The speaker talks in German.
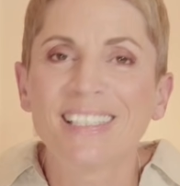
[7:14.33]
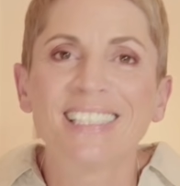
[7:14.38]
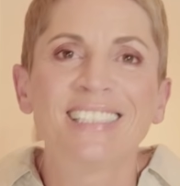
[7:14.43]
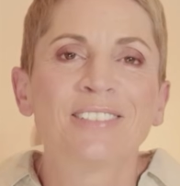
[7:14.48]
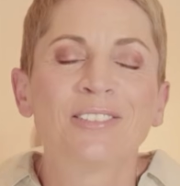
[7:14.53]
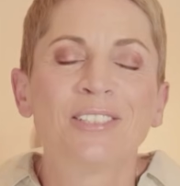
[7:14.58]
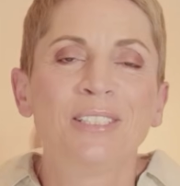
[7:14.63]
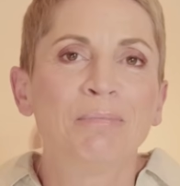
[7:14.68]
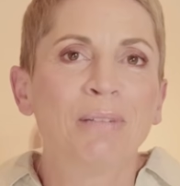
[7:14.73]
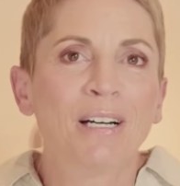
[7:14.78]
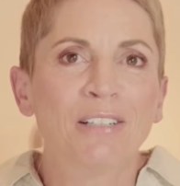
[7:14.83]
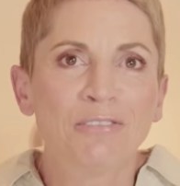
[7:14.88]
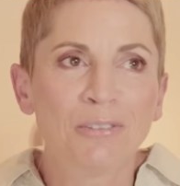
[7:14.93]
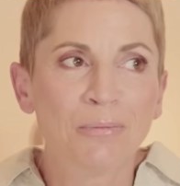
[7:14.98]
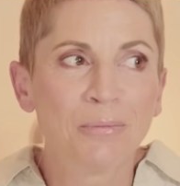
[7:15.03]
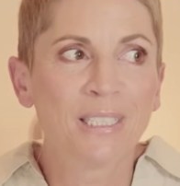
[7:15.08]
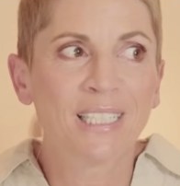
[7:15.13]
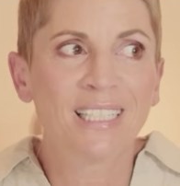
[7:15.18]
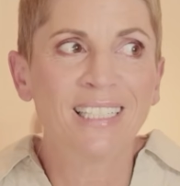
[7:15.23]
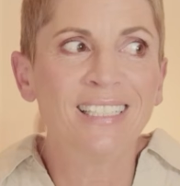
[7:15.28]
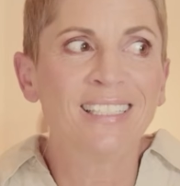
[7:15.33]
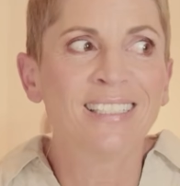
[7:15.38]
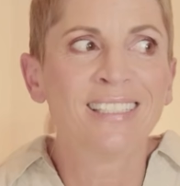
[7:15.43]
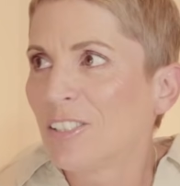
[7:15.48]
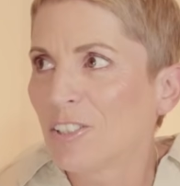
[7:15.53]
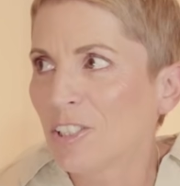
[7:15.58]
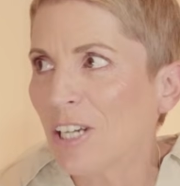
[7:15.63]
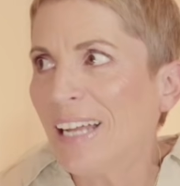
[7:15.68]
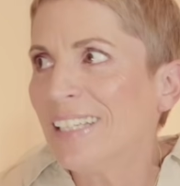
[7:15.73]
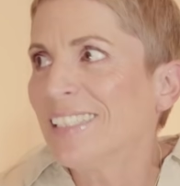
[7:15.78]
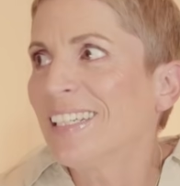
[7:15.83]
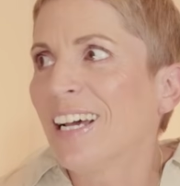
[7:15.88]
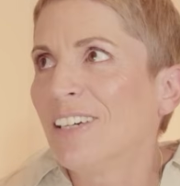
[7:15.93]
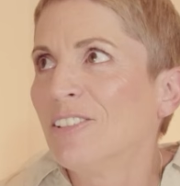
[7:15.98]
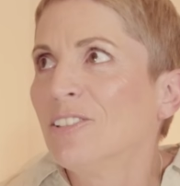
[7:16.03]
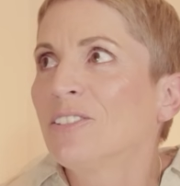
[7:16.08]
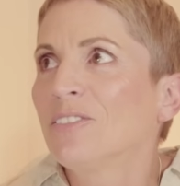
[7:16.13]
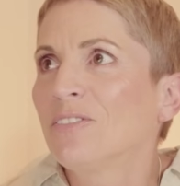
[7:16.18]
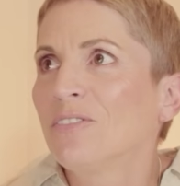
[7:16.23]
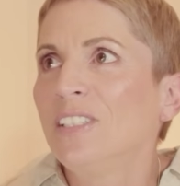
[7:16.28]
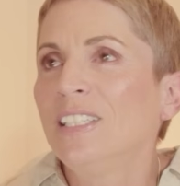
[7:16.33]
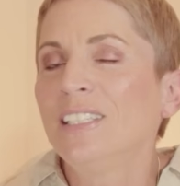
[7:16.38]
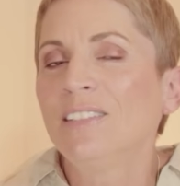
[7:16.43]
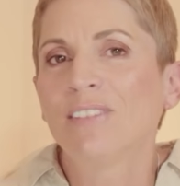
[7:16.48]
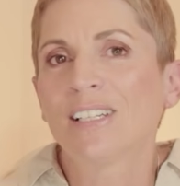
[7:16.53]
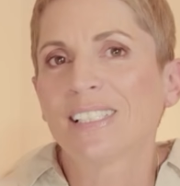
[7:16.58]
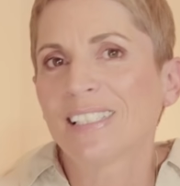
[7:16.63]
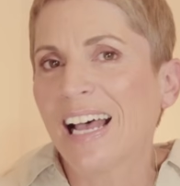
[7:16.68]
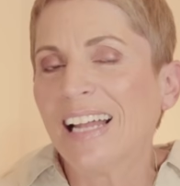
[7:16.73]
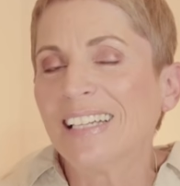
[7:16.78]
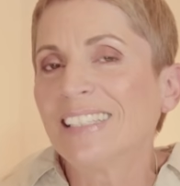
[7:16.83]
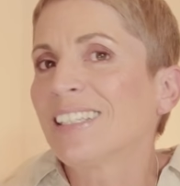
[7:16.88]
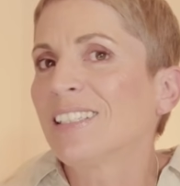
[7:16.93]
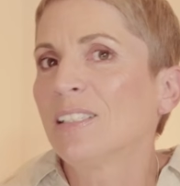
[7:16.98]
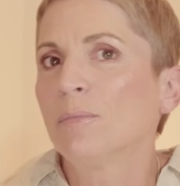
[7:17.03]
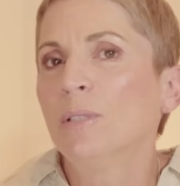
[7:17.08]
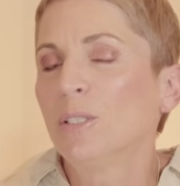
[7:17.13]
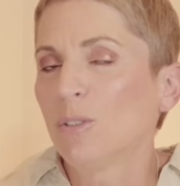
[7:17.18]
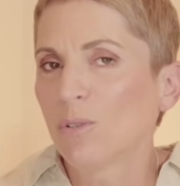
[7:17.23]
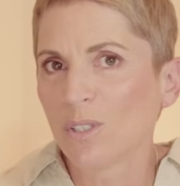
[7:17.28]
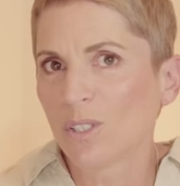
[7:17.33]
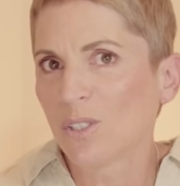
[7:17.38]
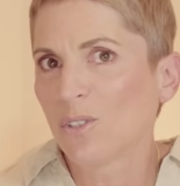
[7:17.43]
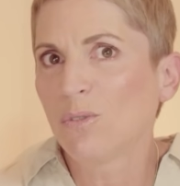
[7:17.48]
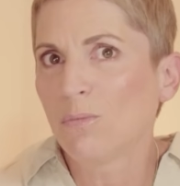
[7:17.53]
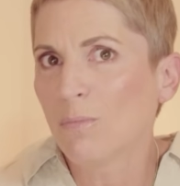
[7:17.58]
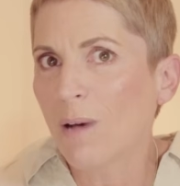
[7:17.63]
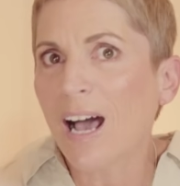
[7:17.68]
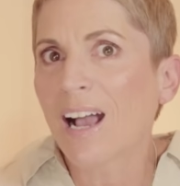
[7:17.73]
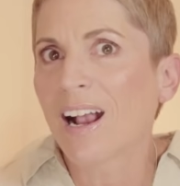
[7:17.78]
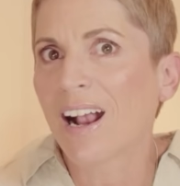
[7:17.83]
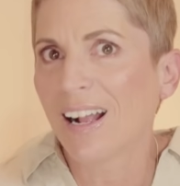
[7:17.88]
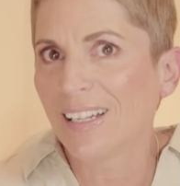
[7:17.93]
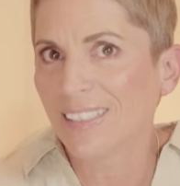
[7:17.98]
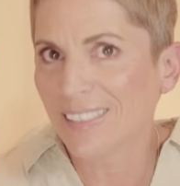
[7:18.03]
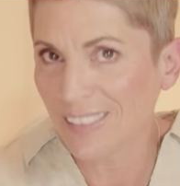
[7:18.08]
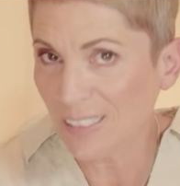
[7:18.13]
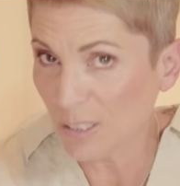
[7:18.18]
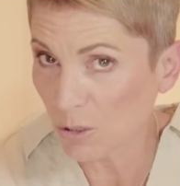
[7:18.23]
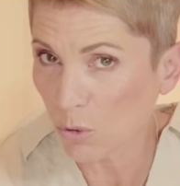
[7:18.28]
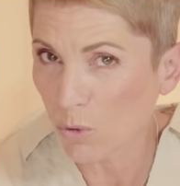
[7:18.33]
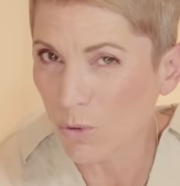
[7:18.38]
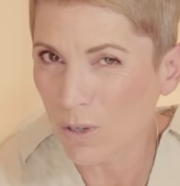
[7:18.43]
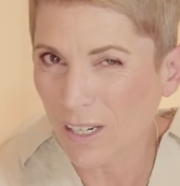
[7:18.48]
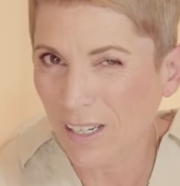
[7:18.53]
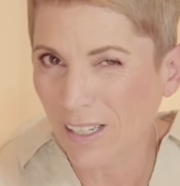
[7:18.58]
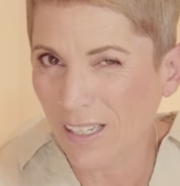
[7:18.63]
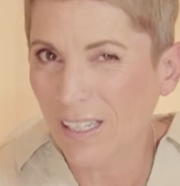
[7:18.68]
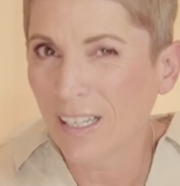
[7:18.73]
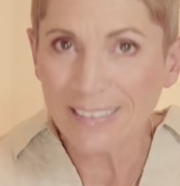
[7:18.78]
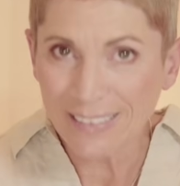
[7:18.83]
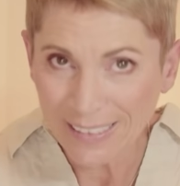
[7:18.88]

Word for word: Also die Parfümerie scheint da irgendwie was anderes mit uns zu machen als die Drogerie.